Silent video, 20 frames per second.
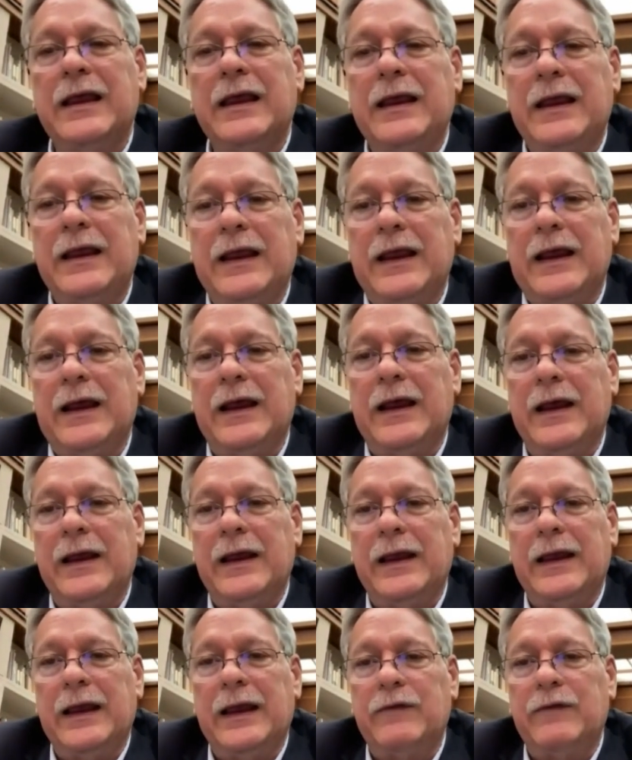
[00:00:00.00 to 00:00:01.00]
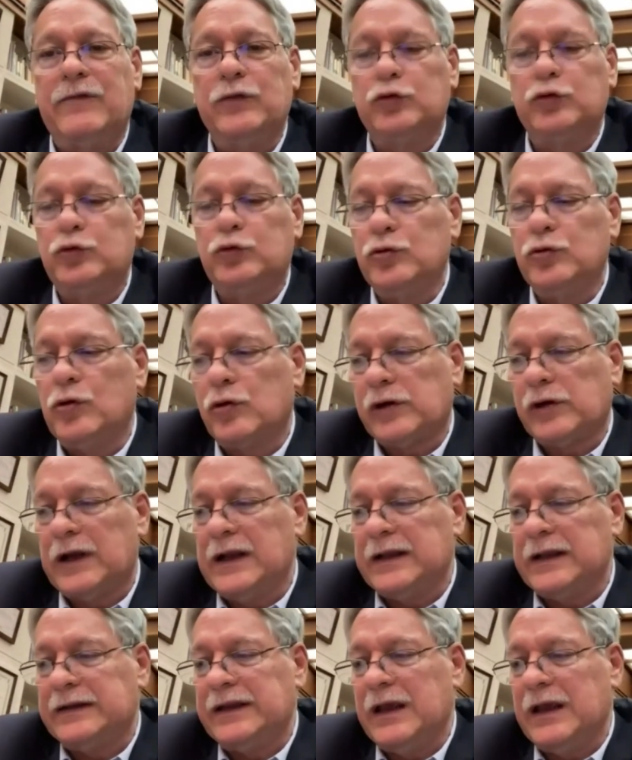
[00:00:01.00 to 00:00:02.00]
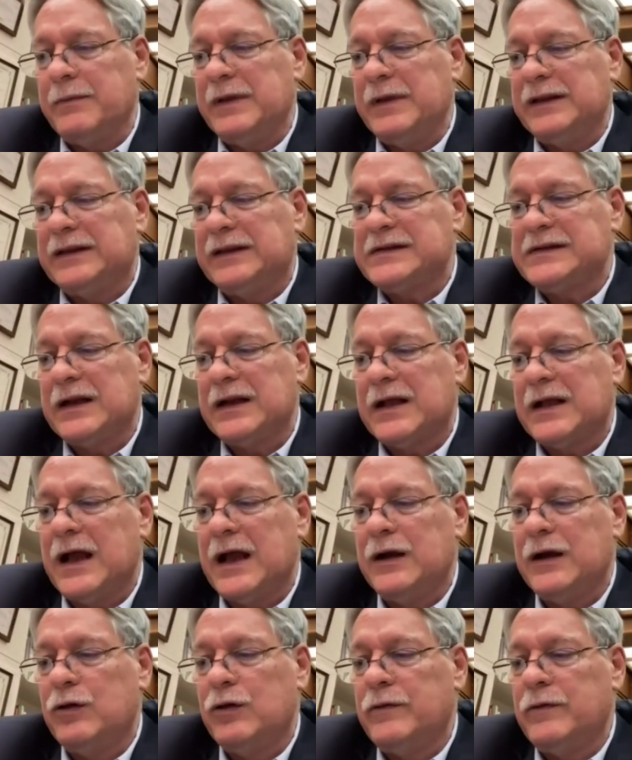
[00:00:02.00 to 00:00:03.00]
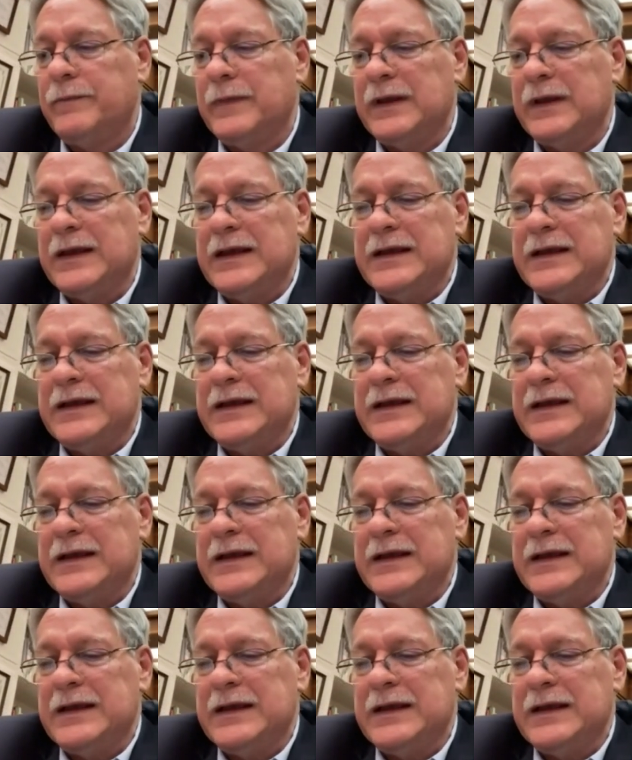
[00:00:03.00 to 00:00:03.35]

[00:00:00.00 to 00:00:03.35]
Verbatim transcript: eh, en el futuro relativamente cercano